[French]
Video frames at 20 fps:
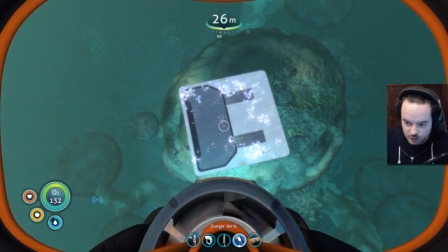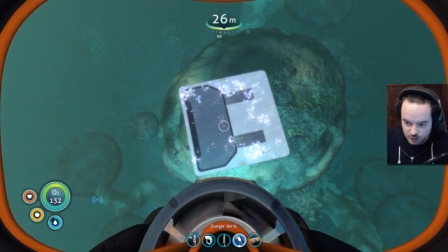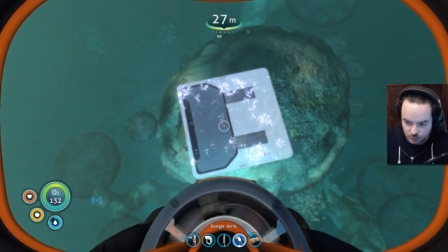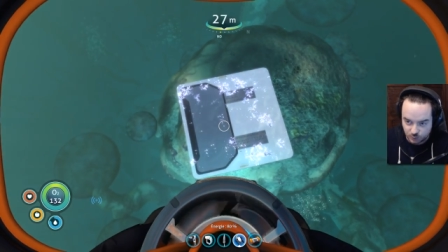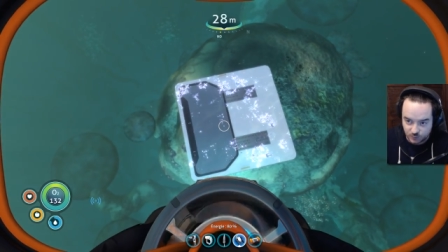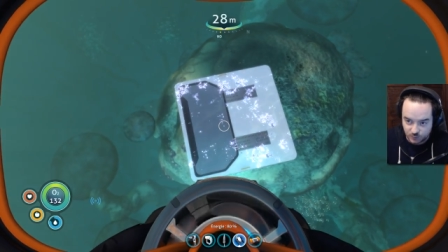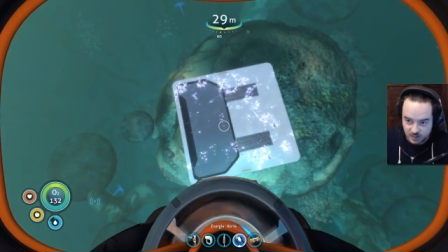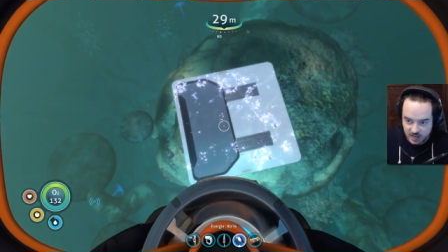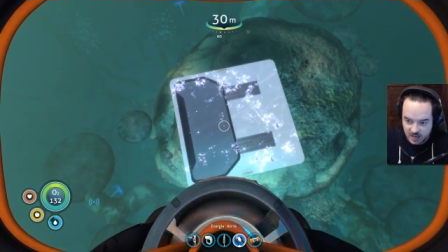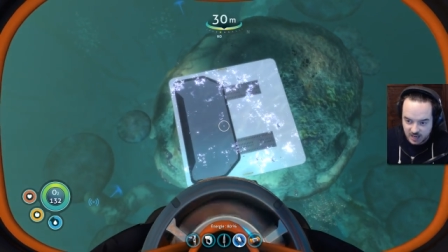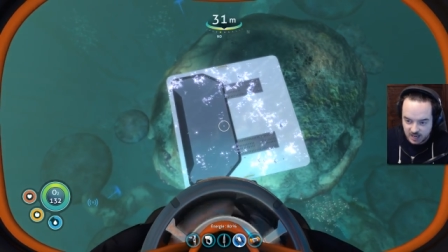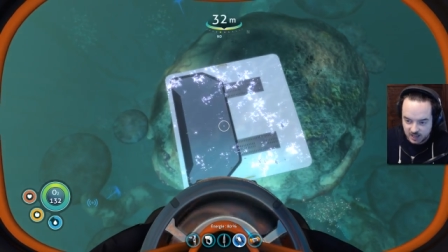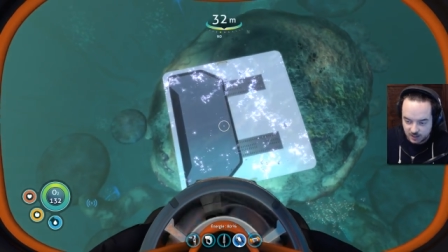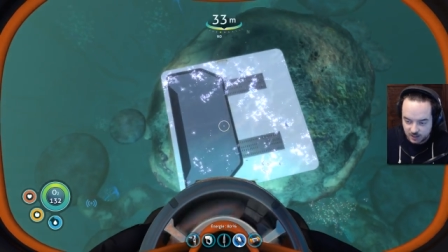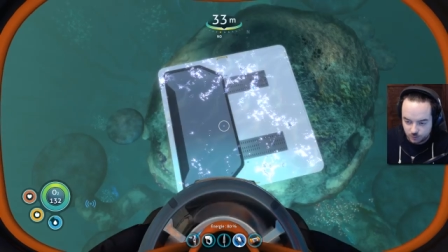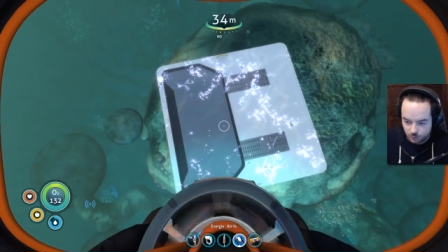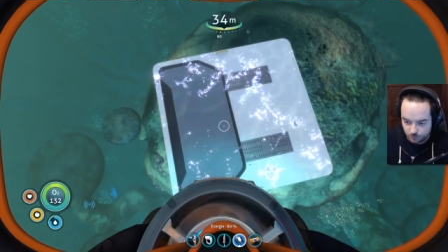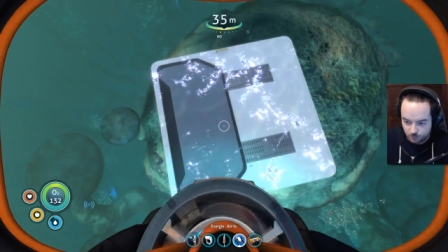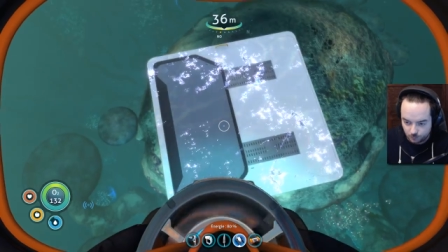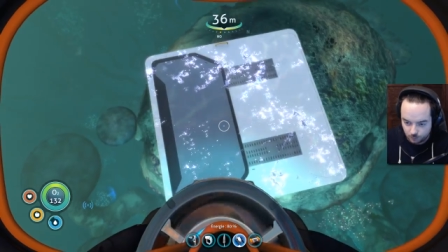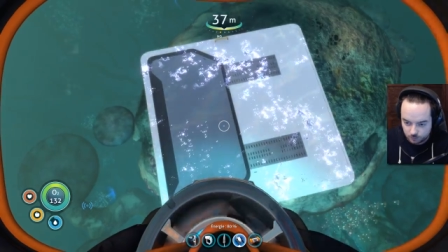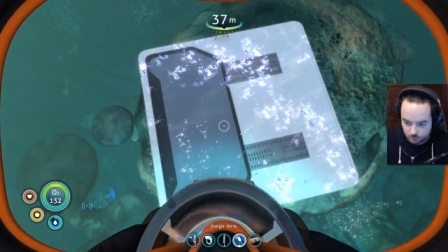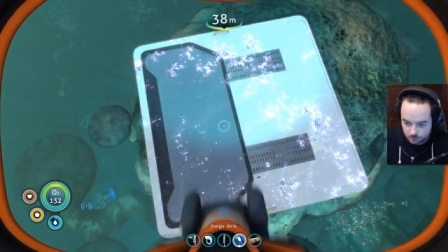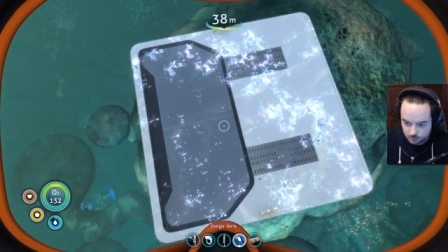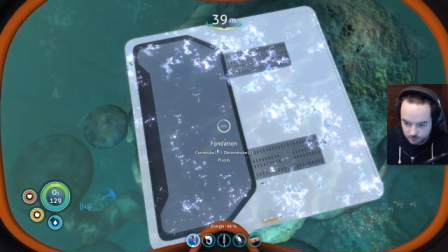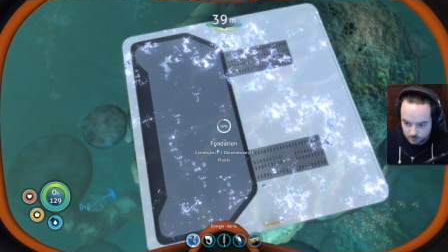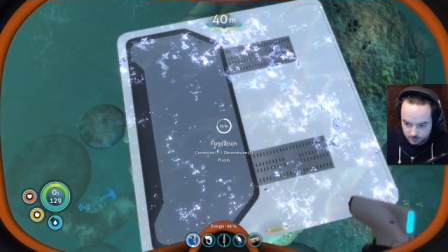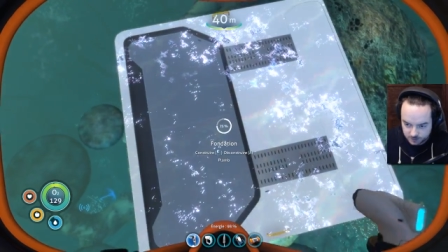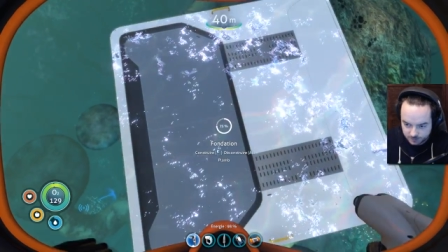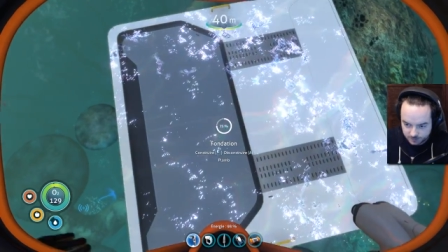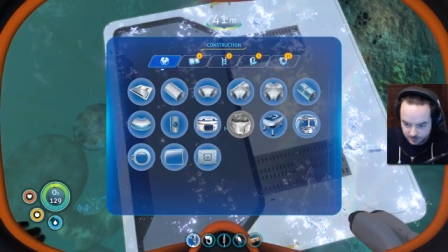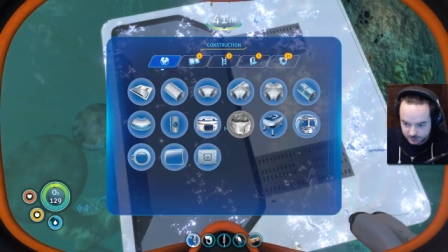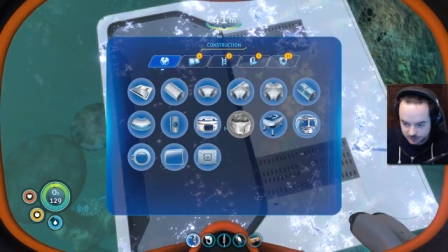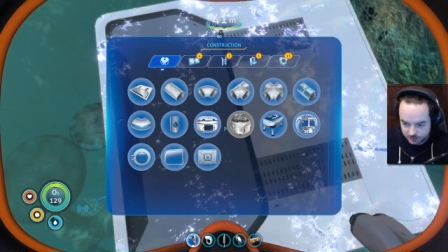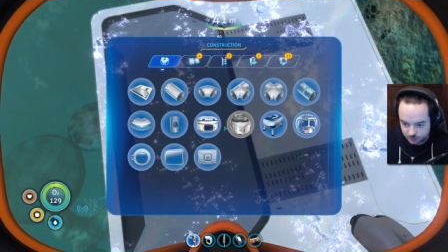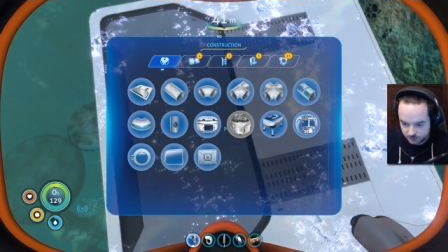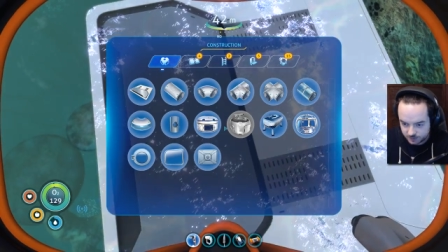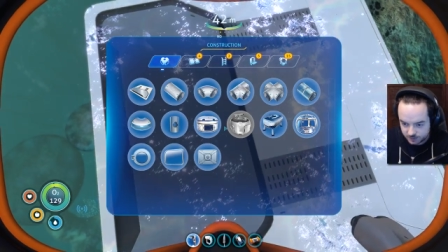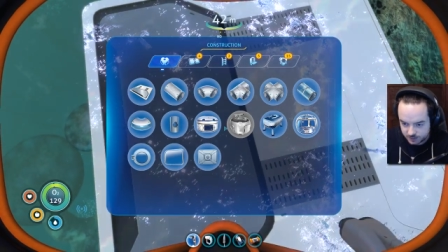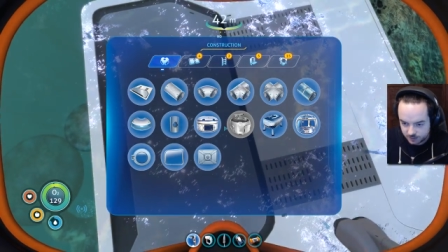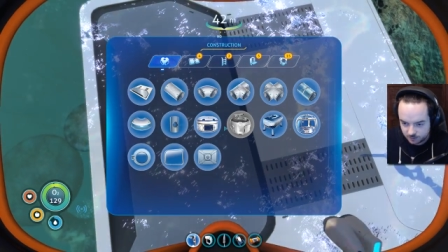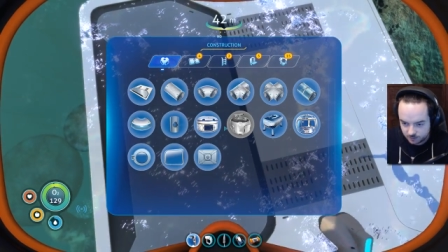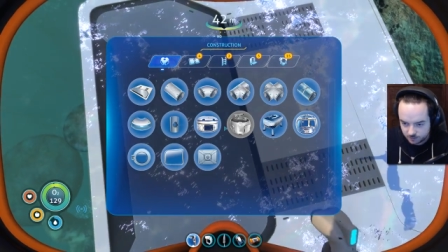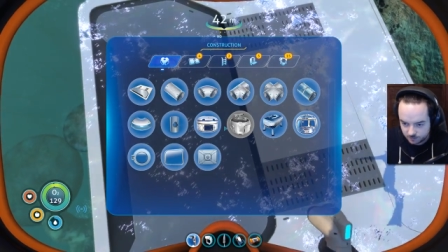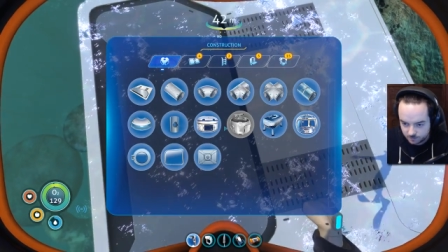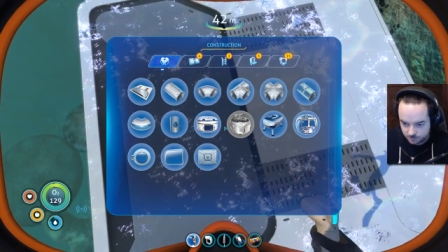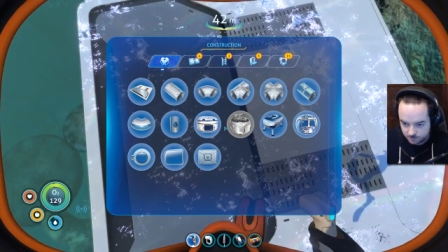Trouver un de plomb. J'espère que c'est suffisant.